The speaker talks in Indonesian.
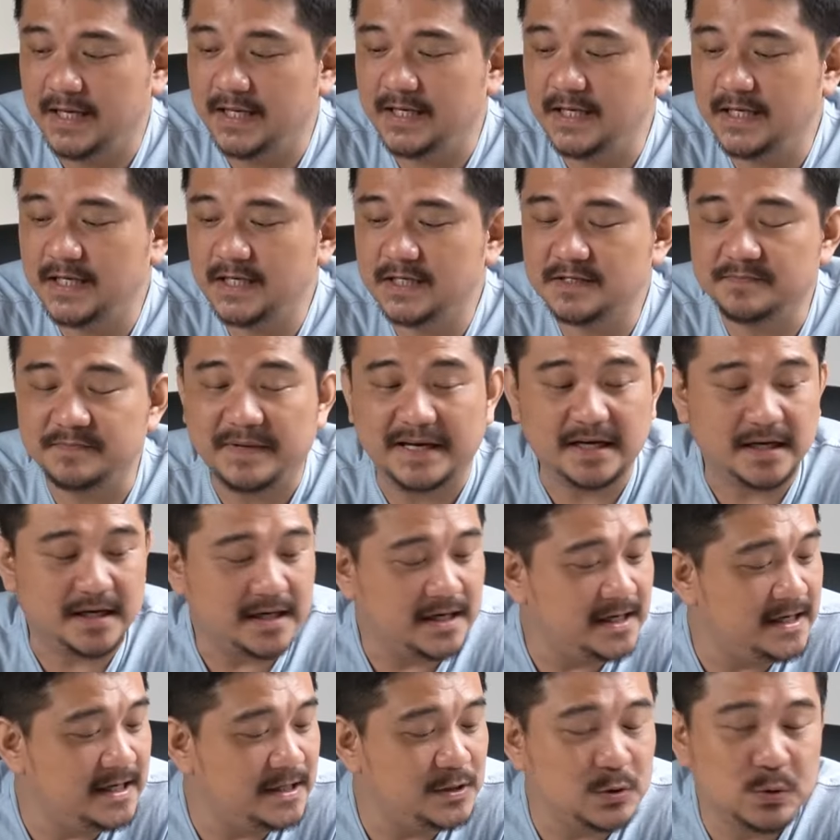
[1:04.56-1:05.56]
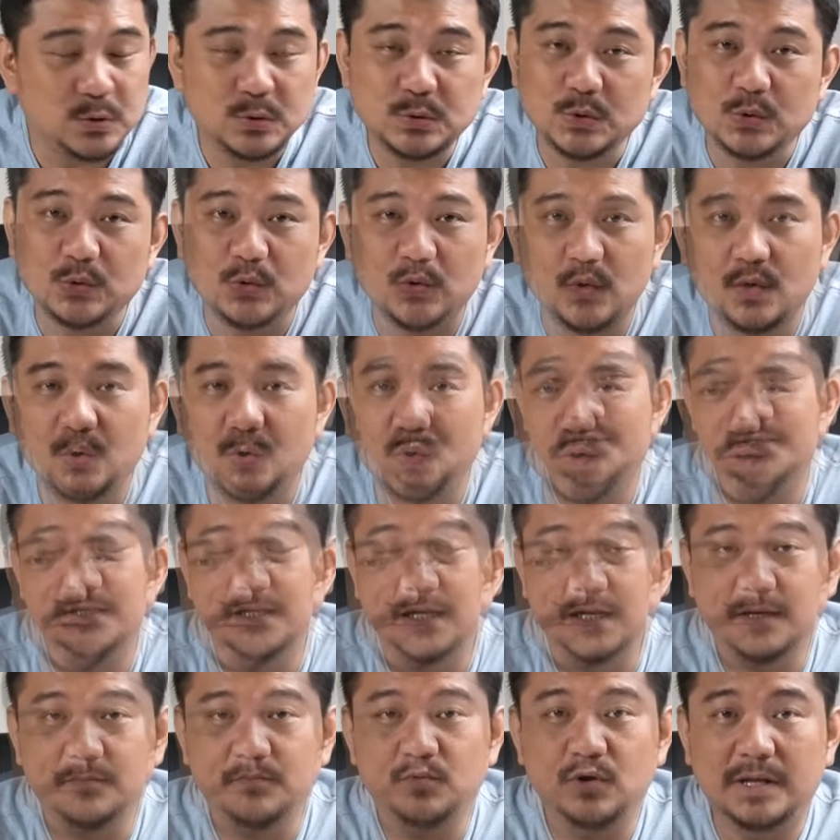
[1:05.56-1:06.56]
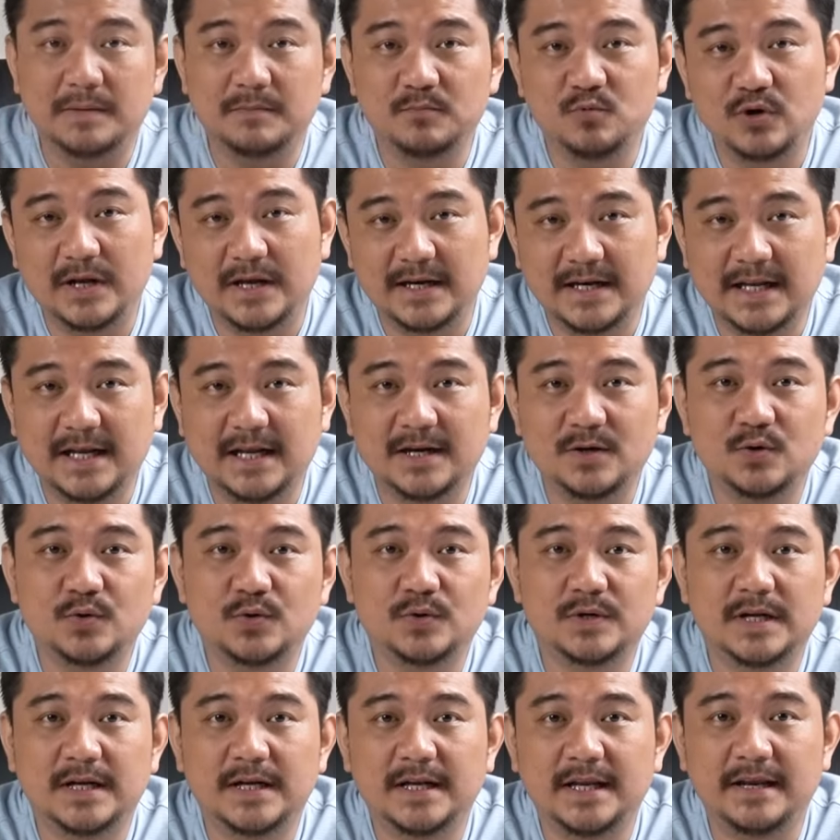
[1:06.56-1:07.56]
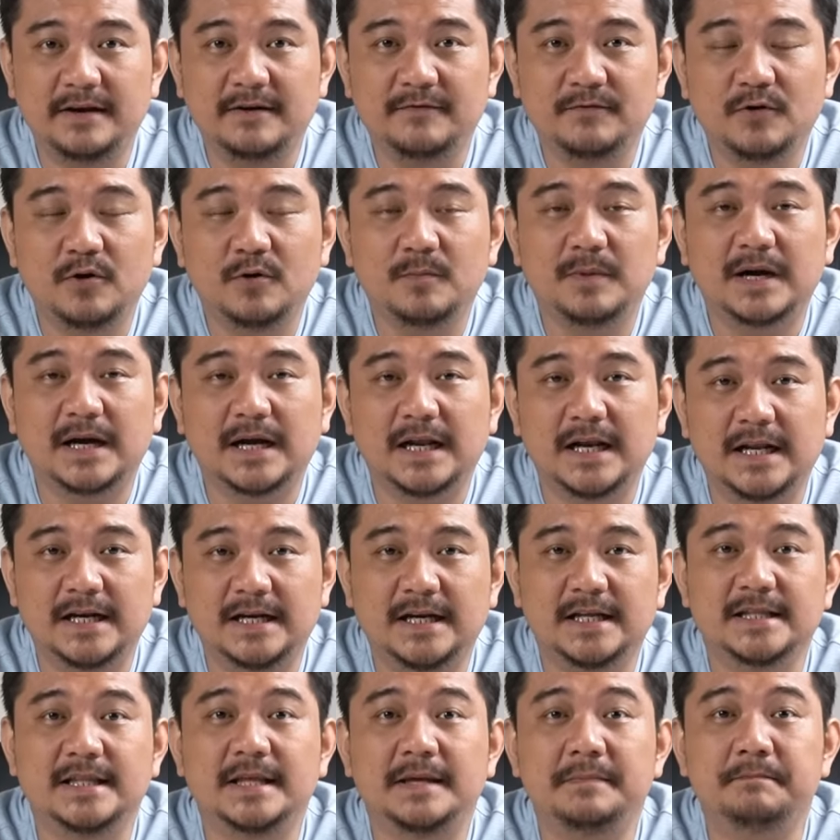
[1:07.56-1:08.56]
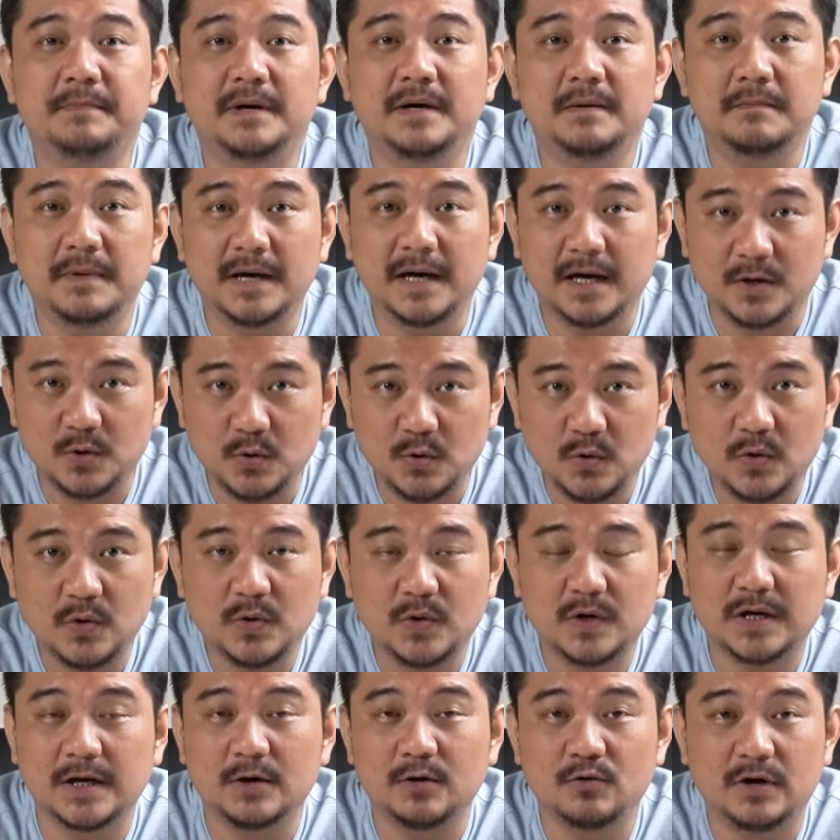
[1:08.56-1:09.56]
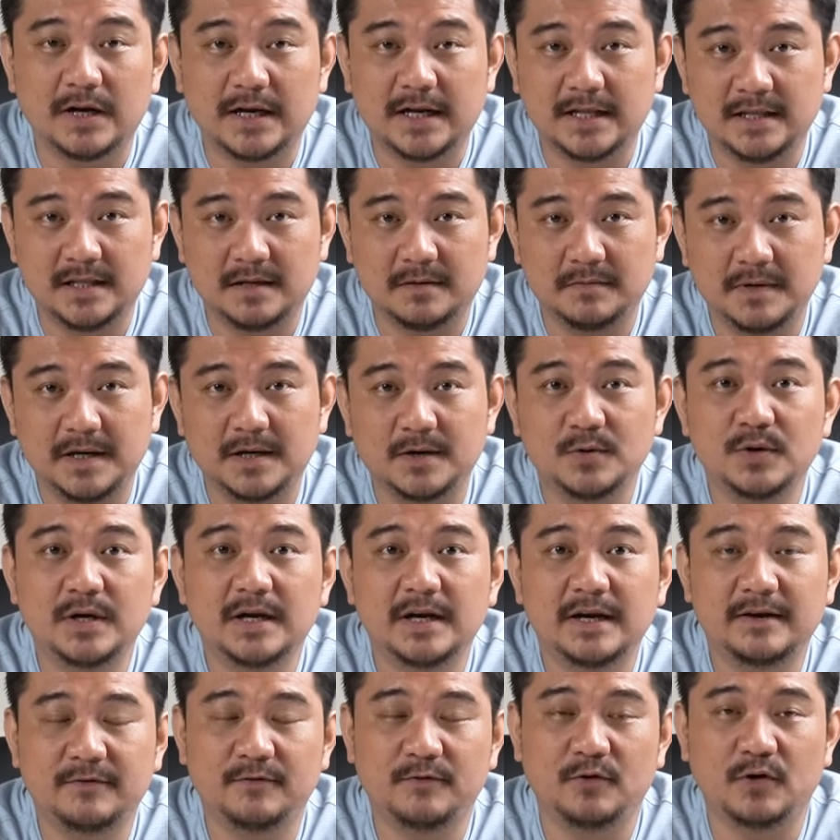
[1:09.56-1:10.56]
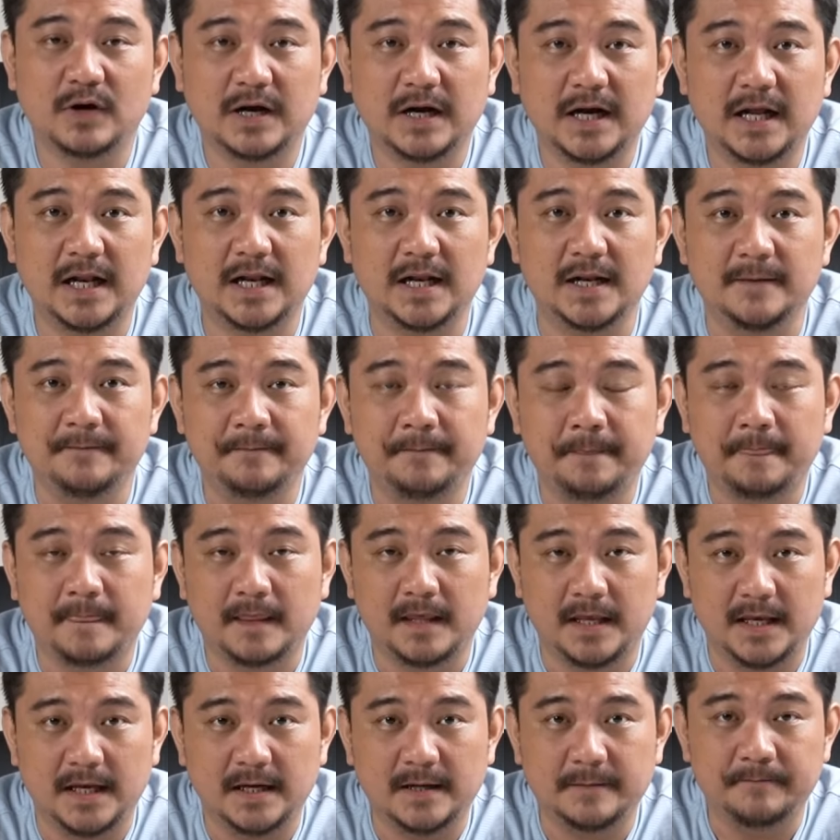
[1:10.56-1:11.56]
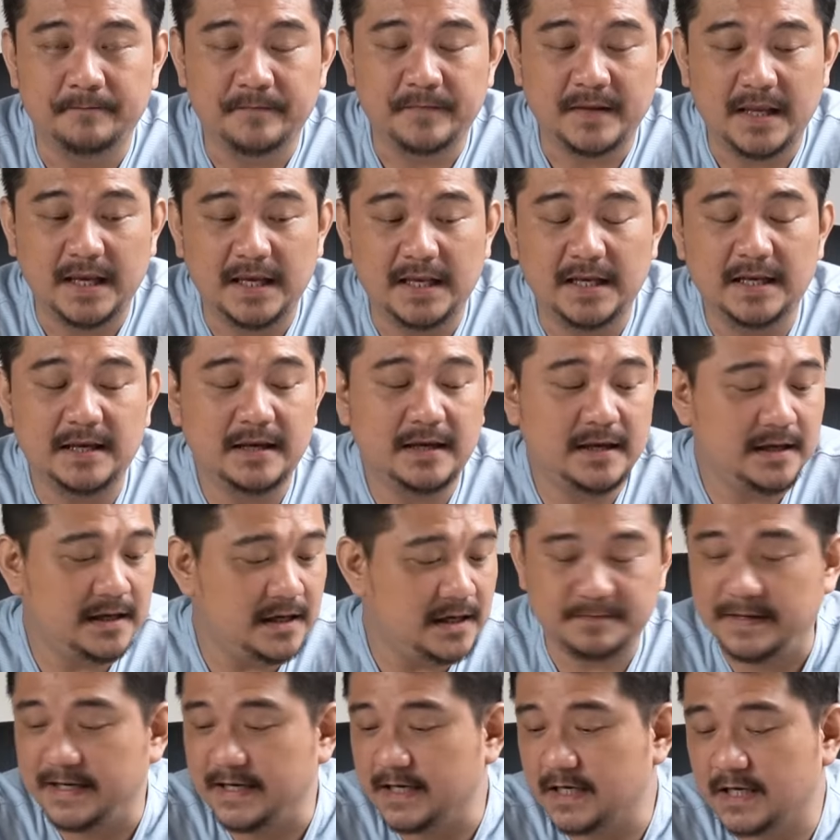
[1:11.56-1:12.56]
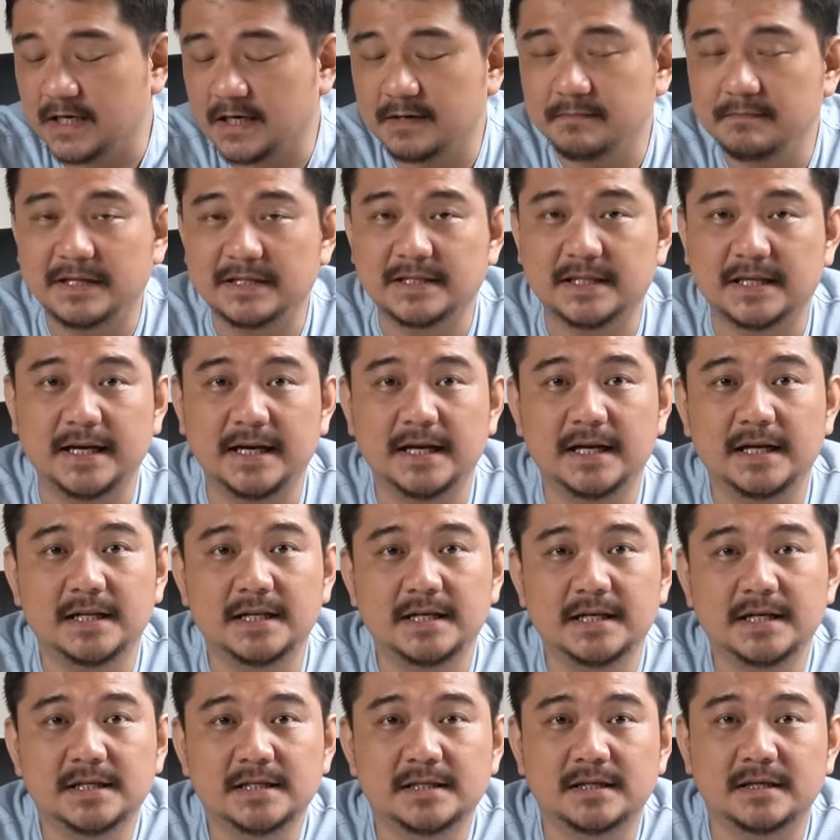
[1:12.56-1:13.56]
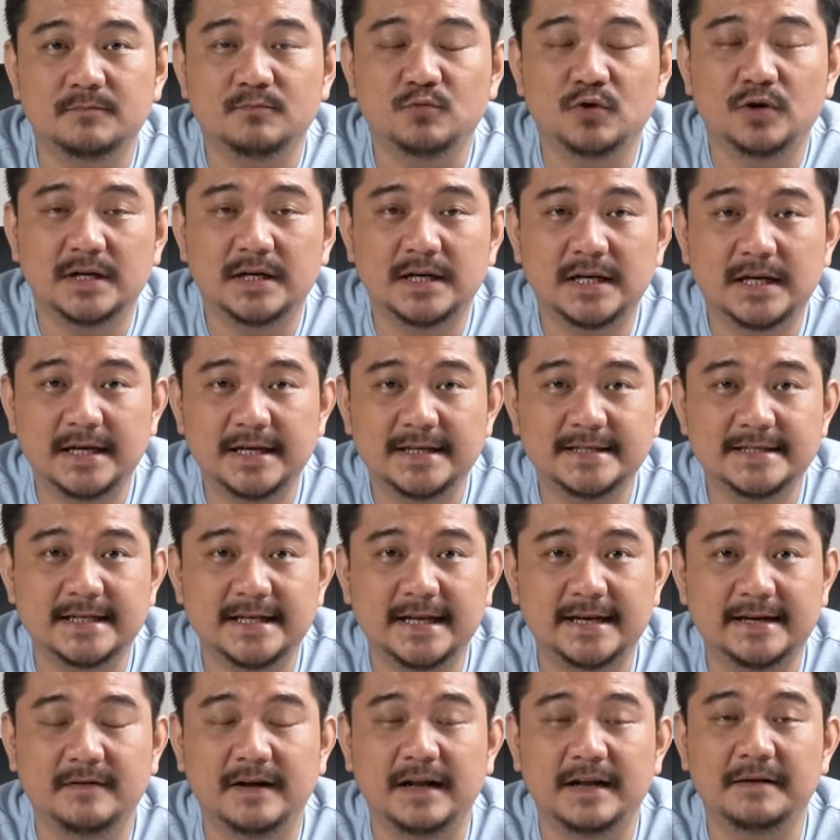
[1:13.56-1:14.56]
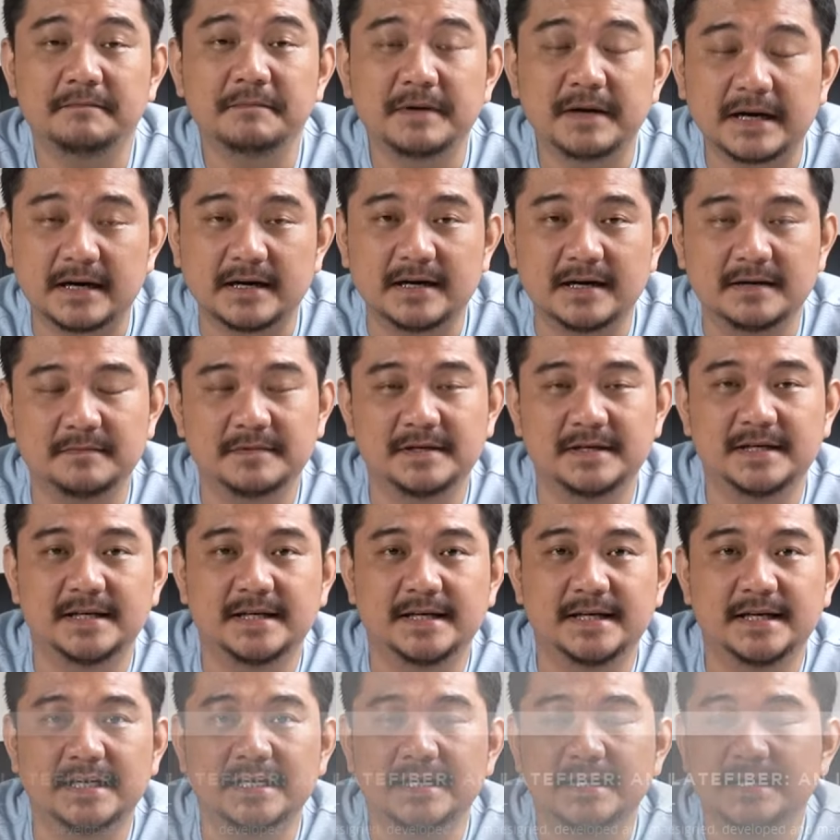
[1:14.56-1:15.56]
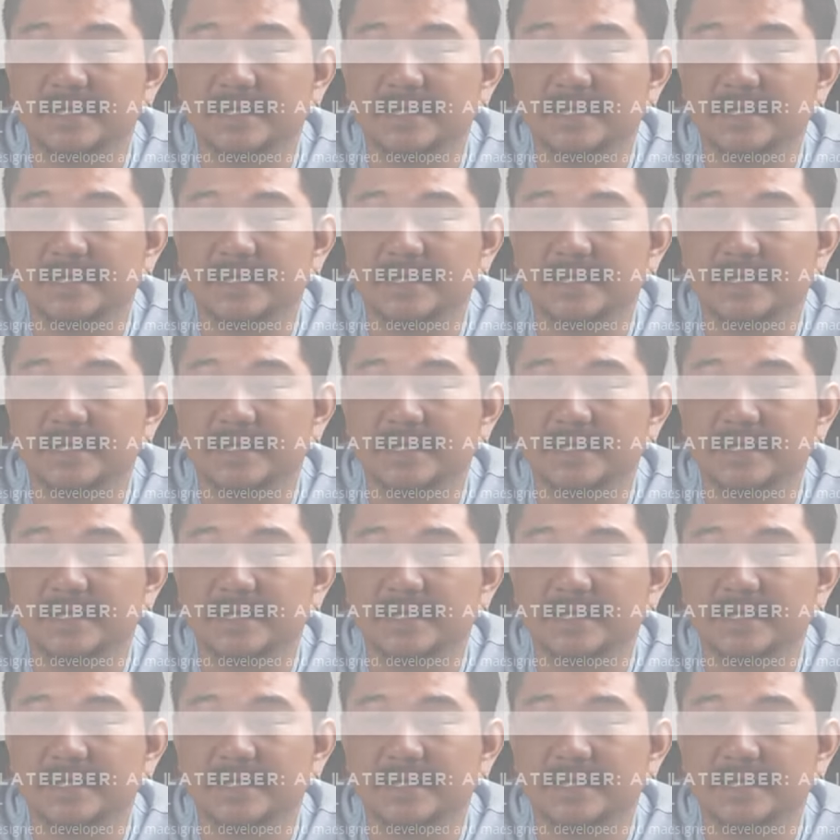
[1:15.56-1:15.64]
Ini speaker yang ditunggu-tunggu. Dari bulan-bulan lalu udah diinfo bakal ada tipe baru, keluaran terbaru dari vokal. Ya, ini speaker materialnya terbuat dari slate fiber namanya ya.